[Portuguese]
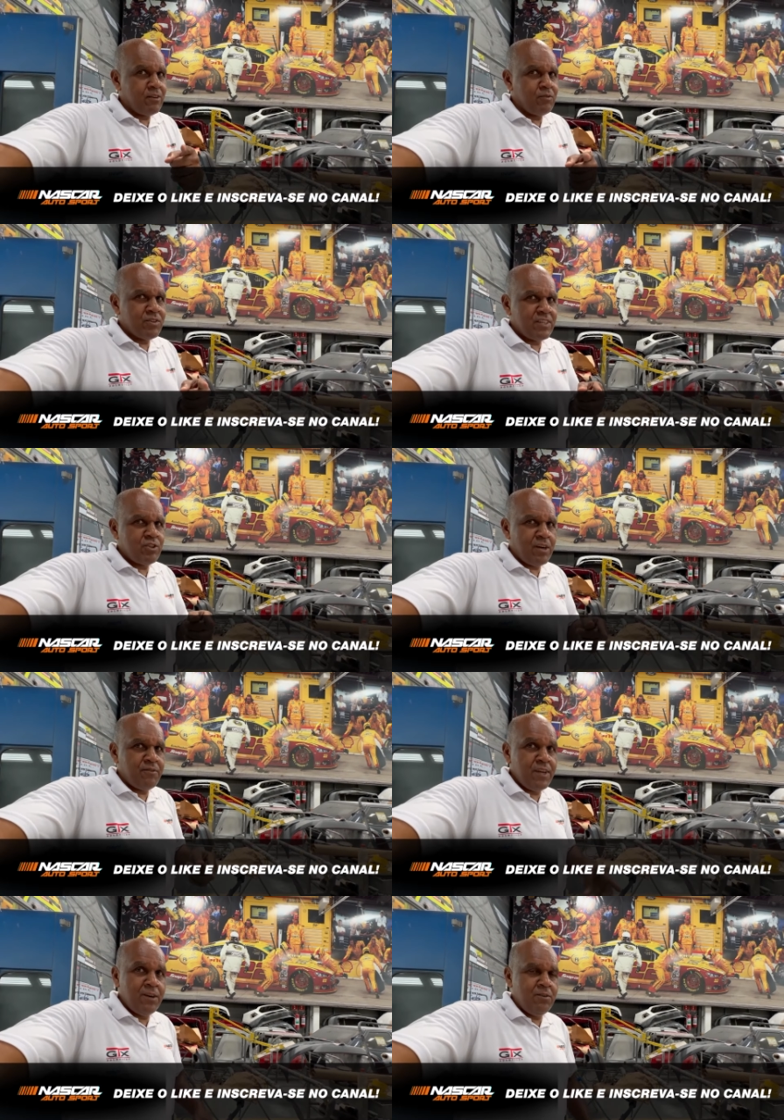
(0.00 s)
que vocês já
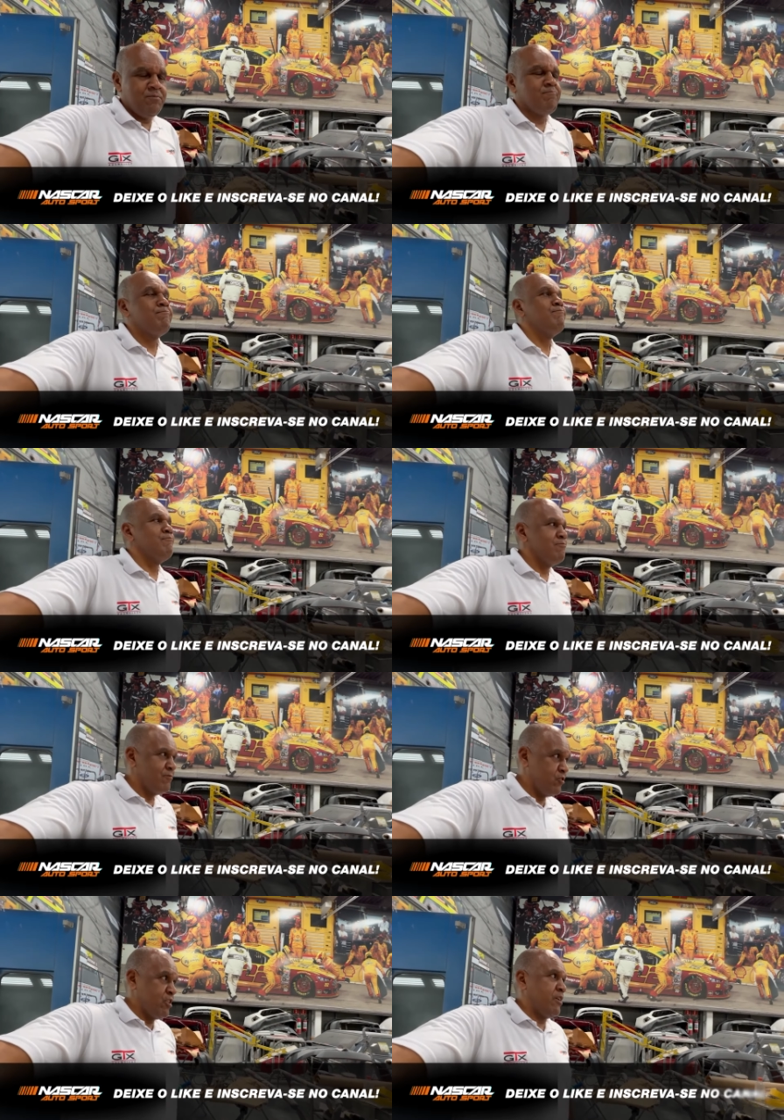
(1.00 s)
viram,
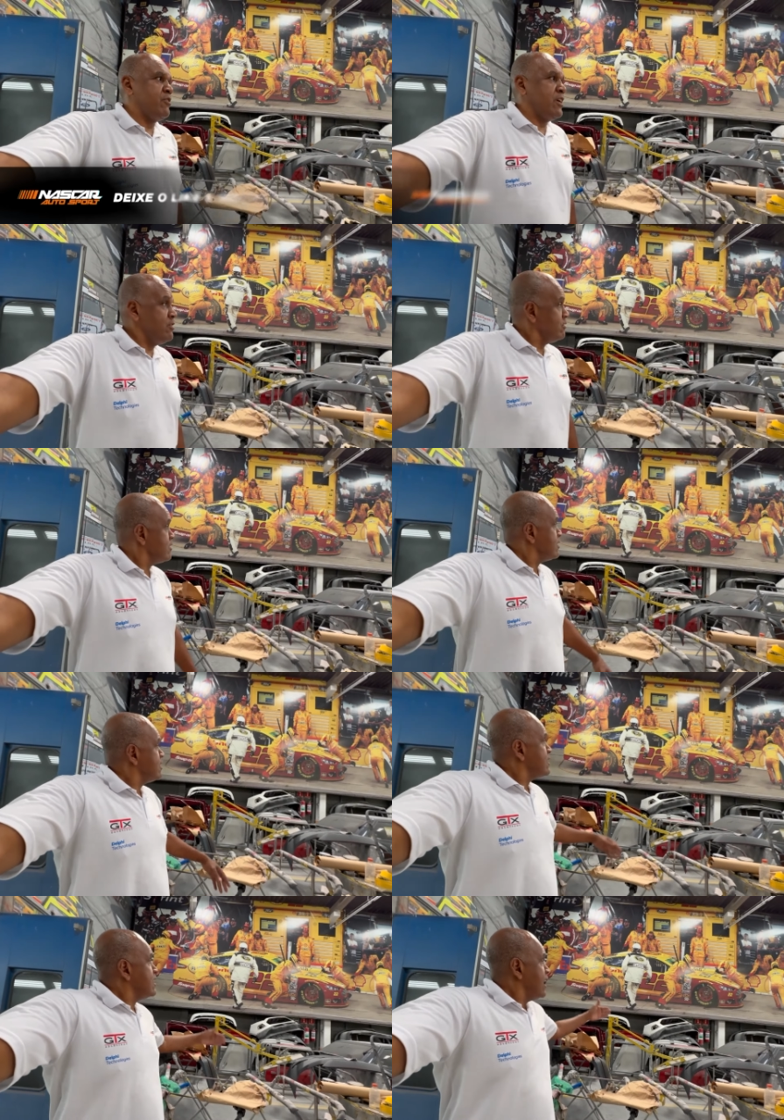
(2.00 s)
já viram.
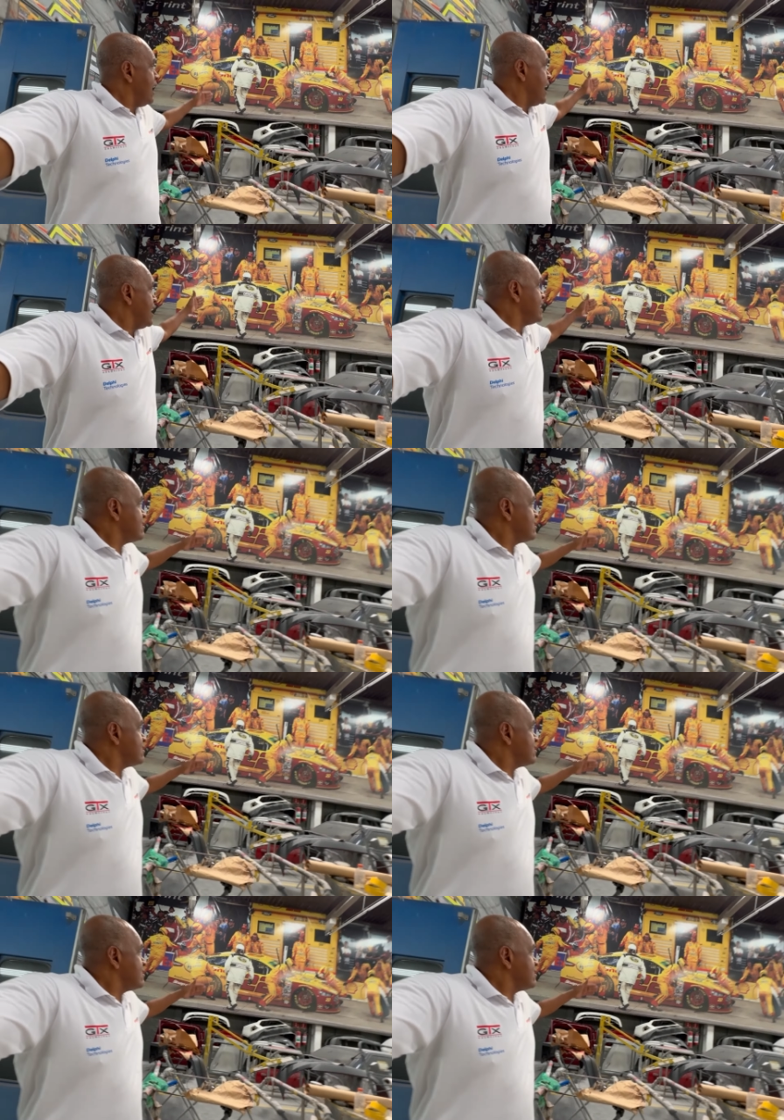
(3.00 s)
É,